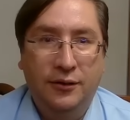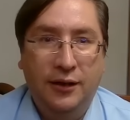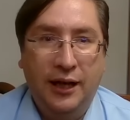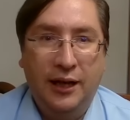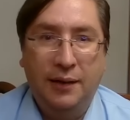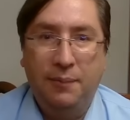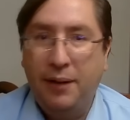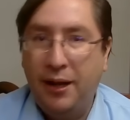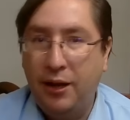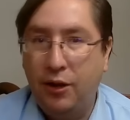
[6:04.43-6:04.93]

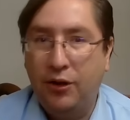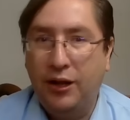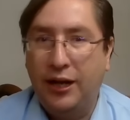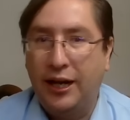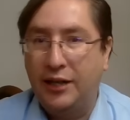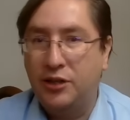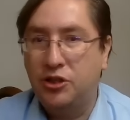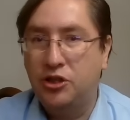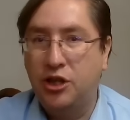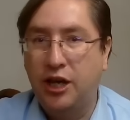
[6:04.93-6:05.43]
En medio de
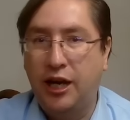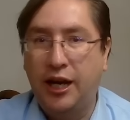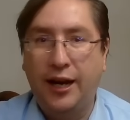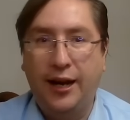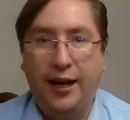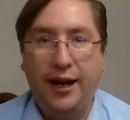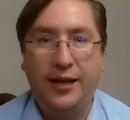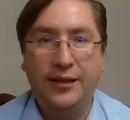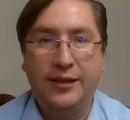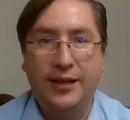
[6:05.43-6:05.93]
las
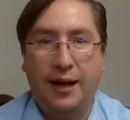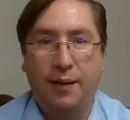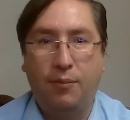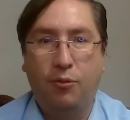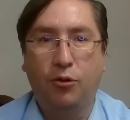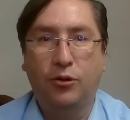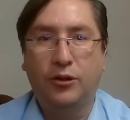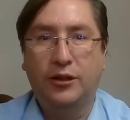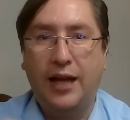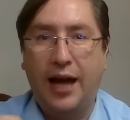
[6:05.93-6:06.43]
chelas, la
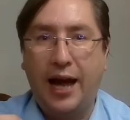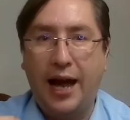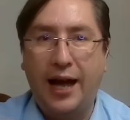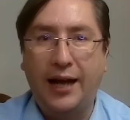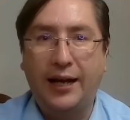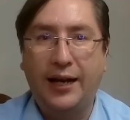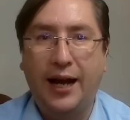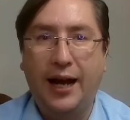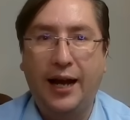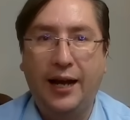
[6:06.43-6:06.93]

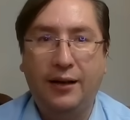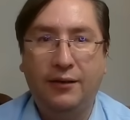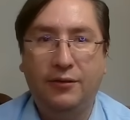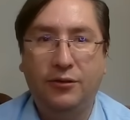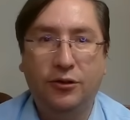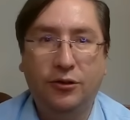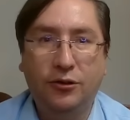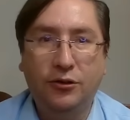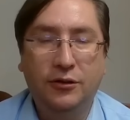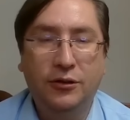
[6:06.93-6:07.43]
botana,
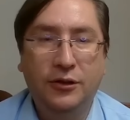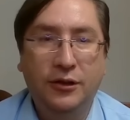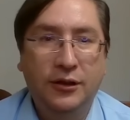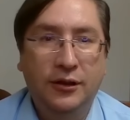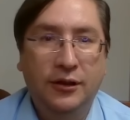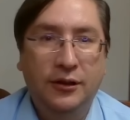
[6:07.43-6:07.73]
¿no?